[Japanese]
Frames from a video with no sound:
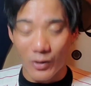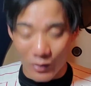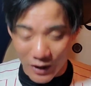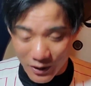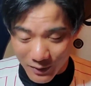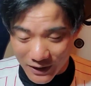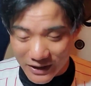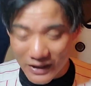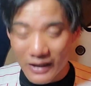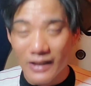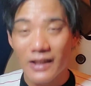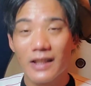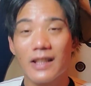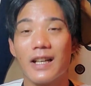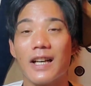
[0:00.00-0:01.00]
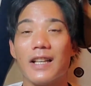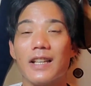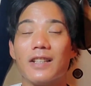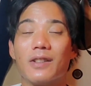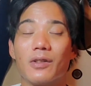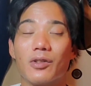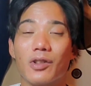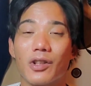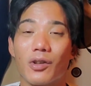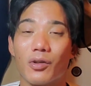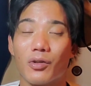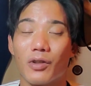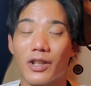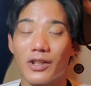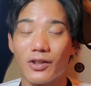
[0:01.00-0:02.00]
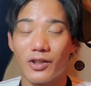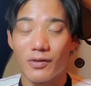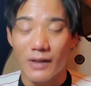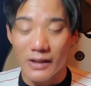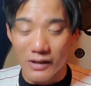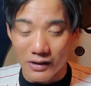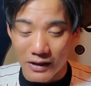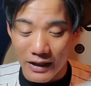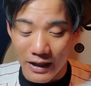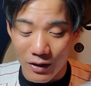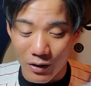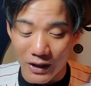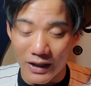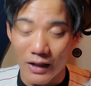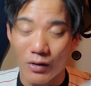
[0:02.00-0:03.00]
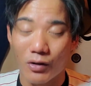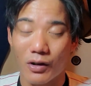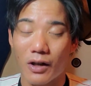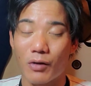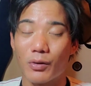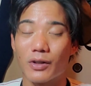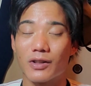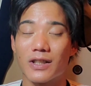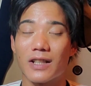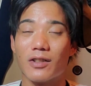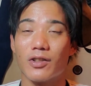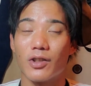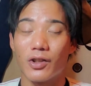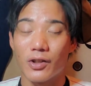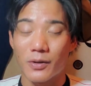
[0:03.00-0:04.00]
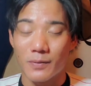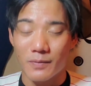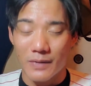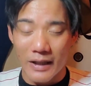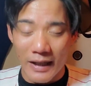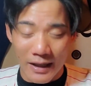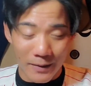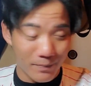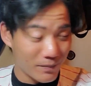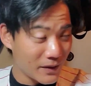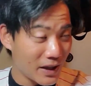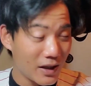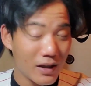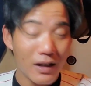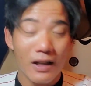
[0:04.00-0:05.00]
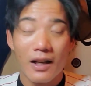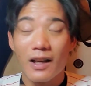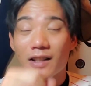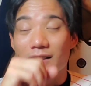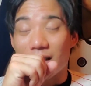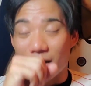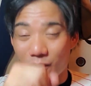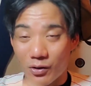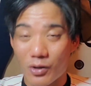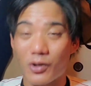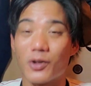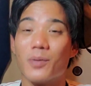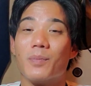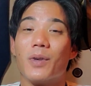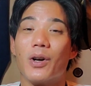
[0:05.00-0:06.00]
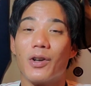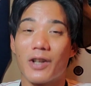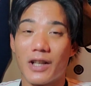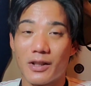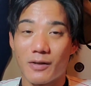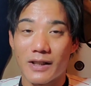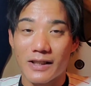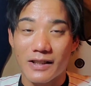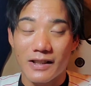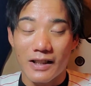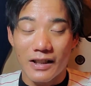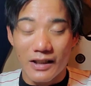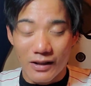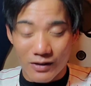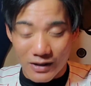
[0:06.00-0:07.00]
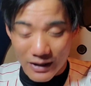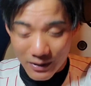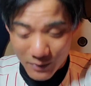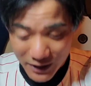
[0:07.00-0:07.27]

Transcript: お願いします。はい。ということで今日の動画以上にします。えー、よかったら高評価、コメント、チャンネル登録、えー、チャンネル登録お願いします。はい。お疲れ